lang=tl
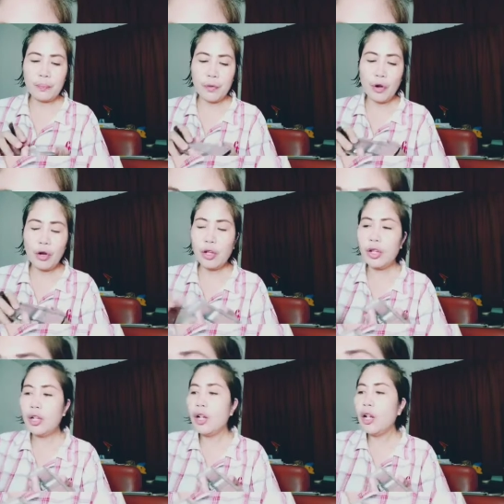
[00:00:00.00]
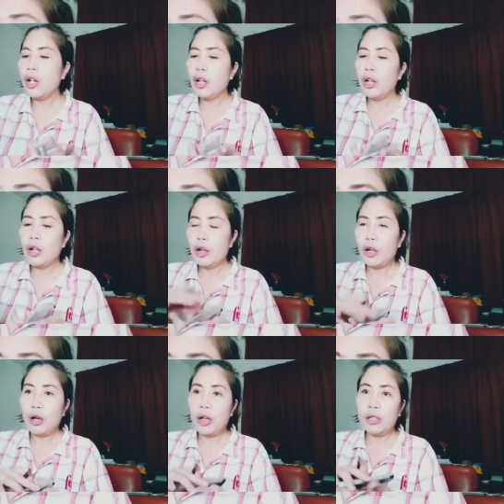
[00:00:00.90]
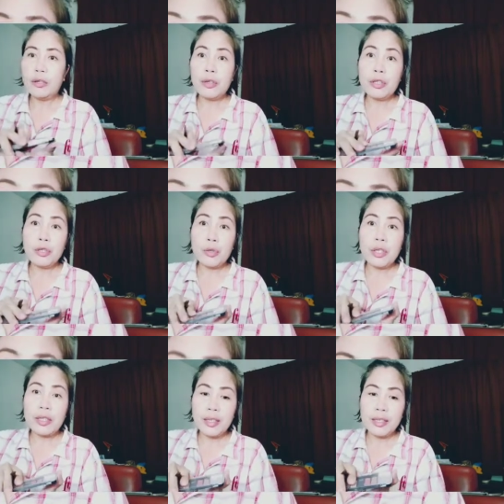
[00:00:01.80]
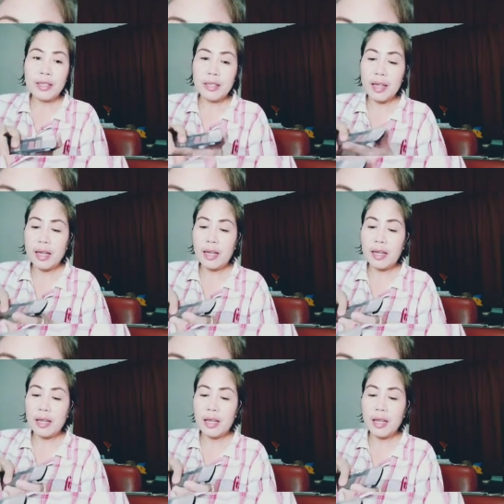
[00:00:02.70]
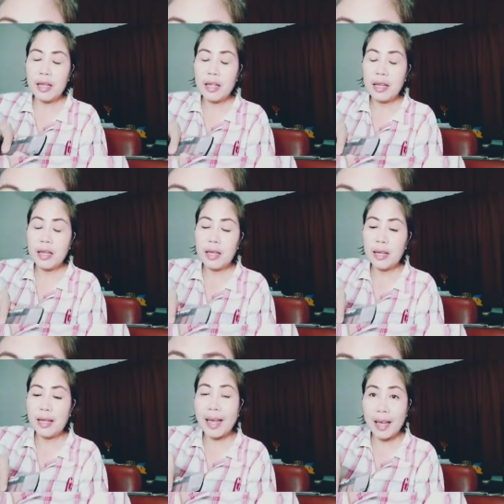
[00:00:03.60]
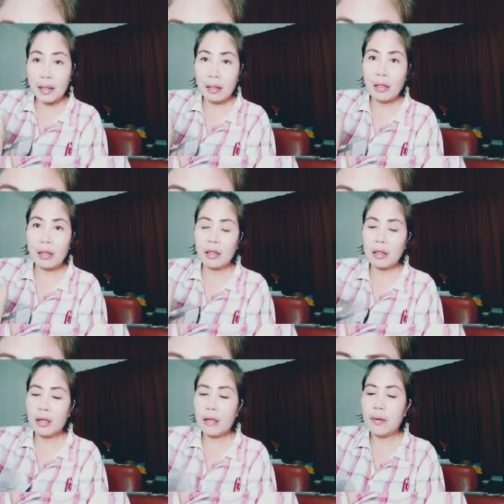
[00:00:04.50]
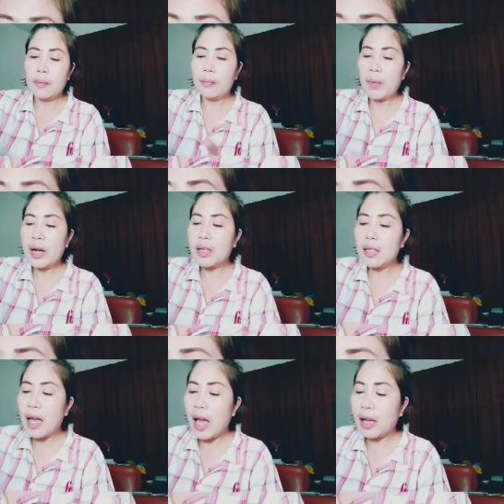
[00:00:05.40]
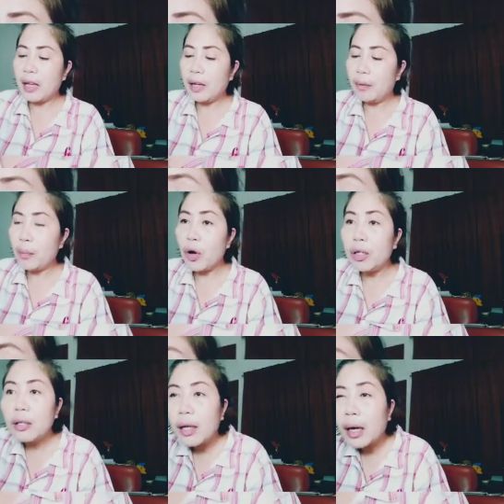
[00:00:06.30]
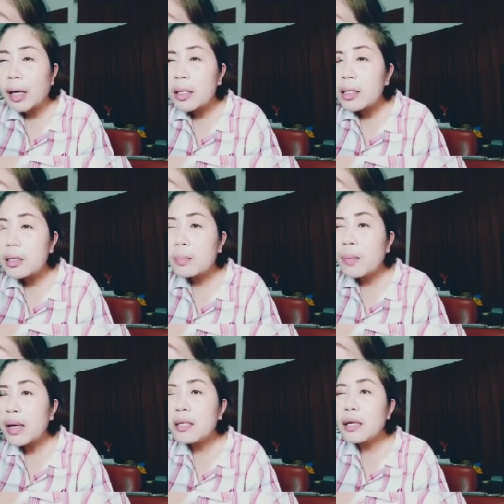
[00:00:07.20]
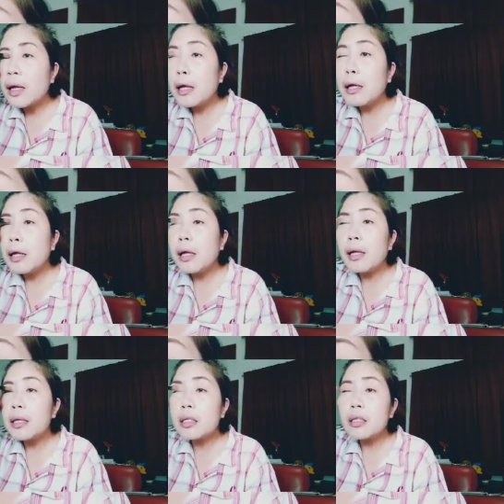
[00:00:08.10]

All, all the resources that I get para sa aking podcast basically is